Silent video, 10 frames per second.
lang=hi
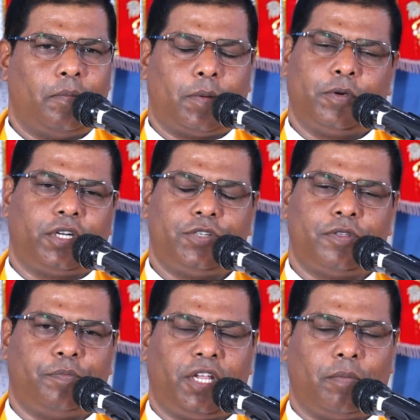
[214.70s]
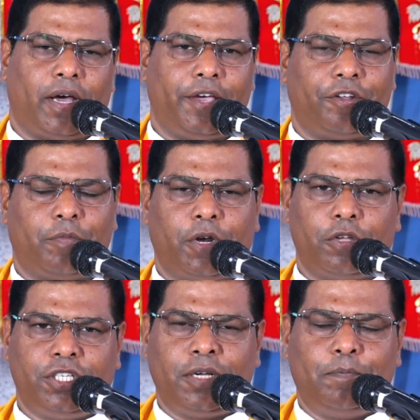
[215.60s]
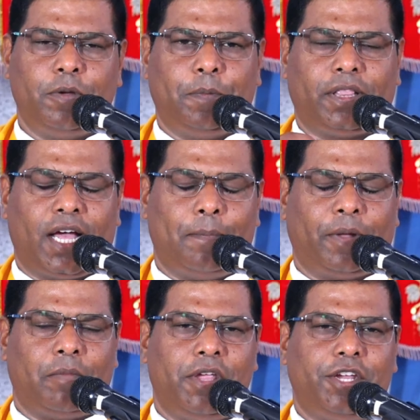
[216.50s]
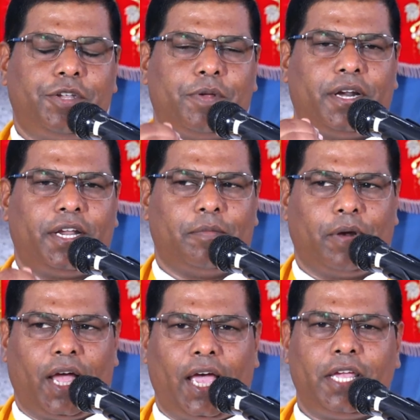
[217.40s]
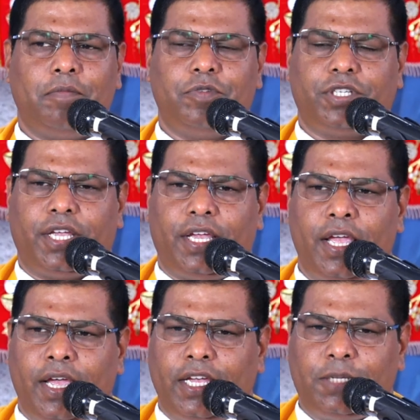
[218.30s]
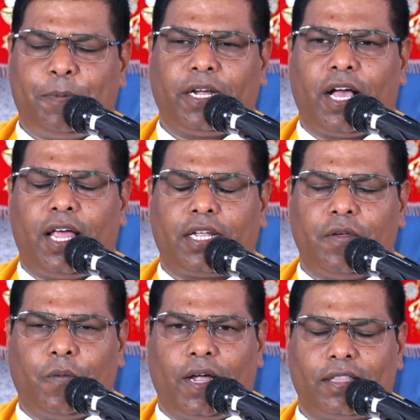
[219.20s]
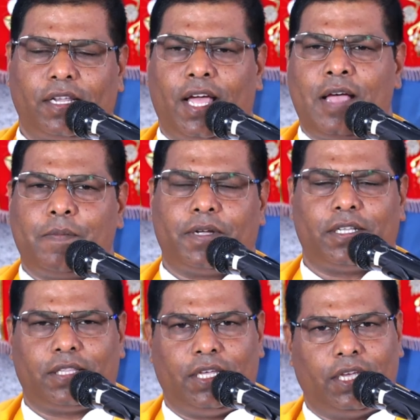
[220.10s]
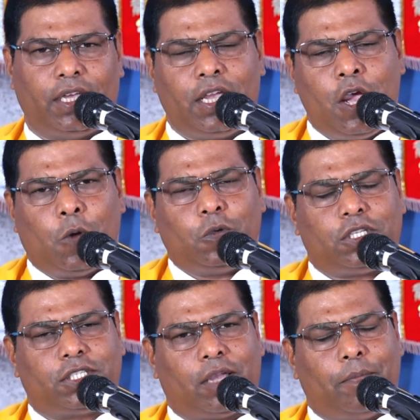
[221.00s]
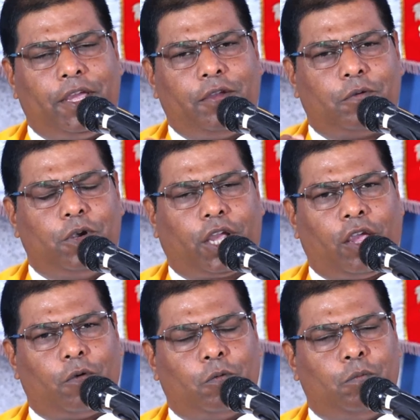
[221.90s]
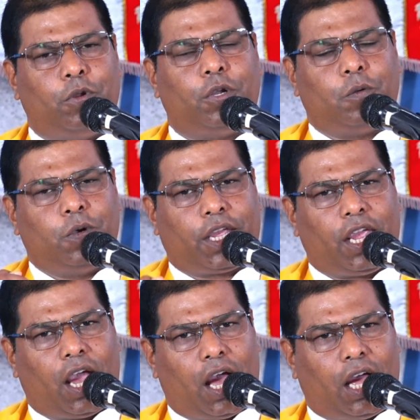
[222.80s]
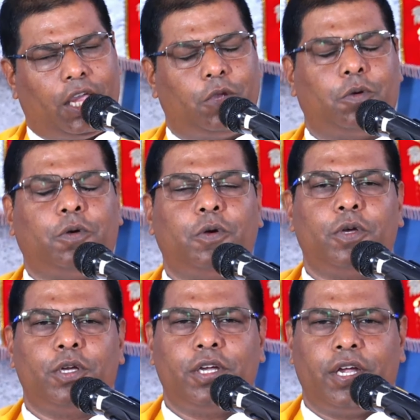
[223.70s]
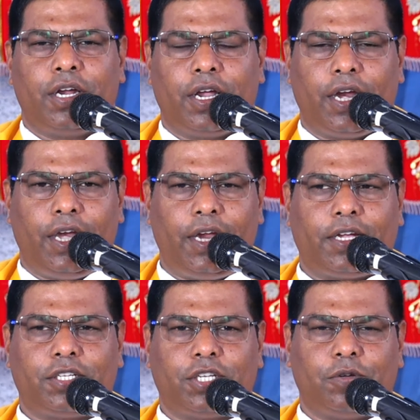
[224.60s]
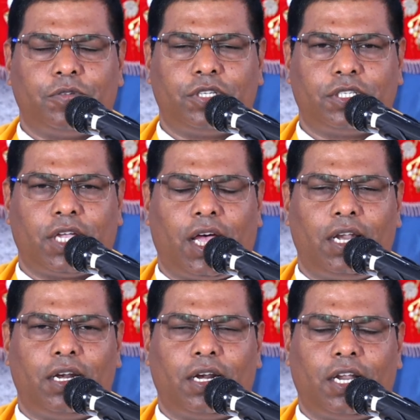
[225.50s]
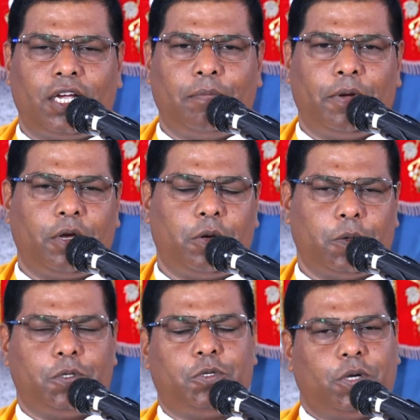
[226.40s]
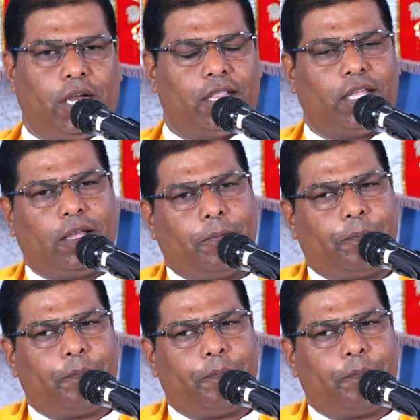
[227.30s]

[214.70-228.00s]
प्रभु कृष्ण प्रिय भाई और बहनों जब पिता परमेश्वर इब्राहिम से इस प्रकार के वार्तालाप करते हैं उस समय उनकी उम्र उनकी आयु 100 साल लगभग हो चुका था